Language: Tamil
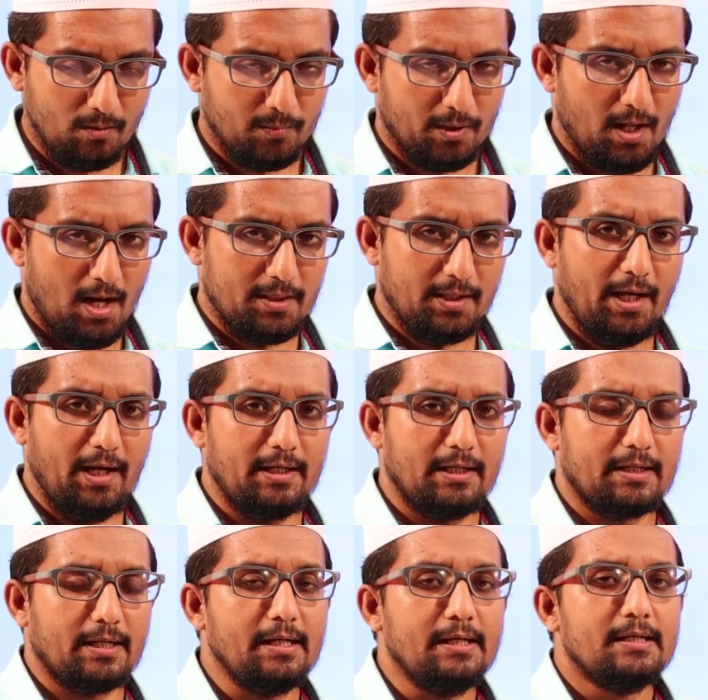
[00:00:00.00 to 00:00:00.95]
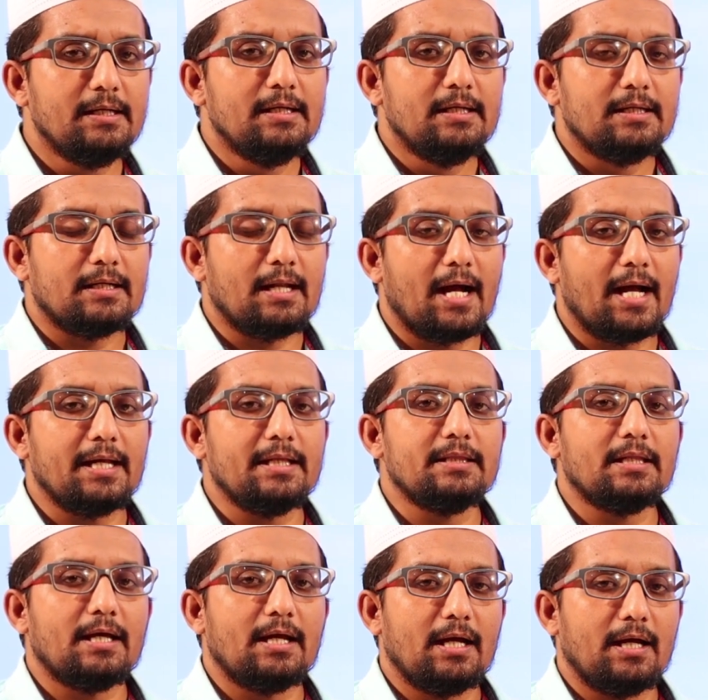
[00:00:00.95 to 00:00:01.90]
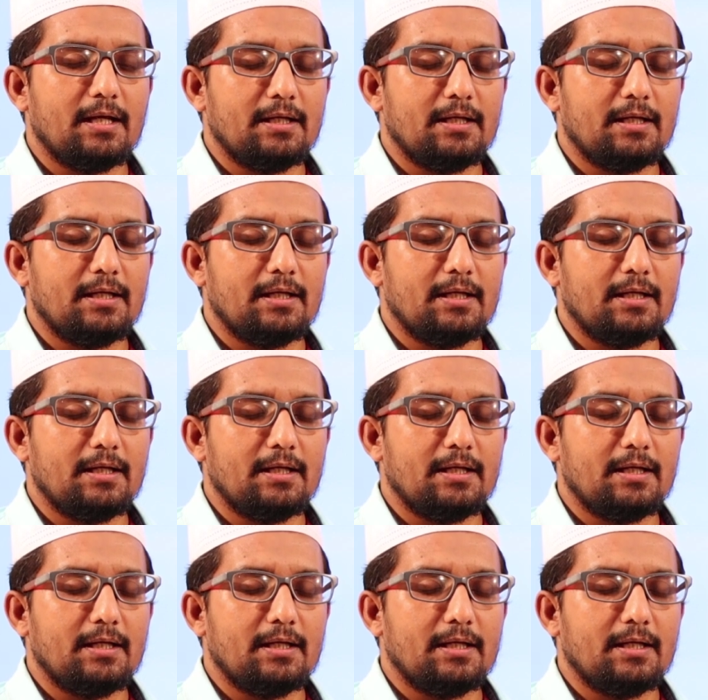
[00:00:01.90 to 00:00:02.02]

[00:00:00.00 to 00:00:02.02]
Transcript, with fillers: இப்போ நான் தான் இருக்கிறேன் நான் இந்த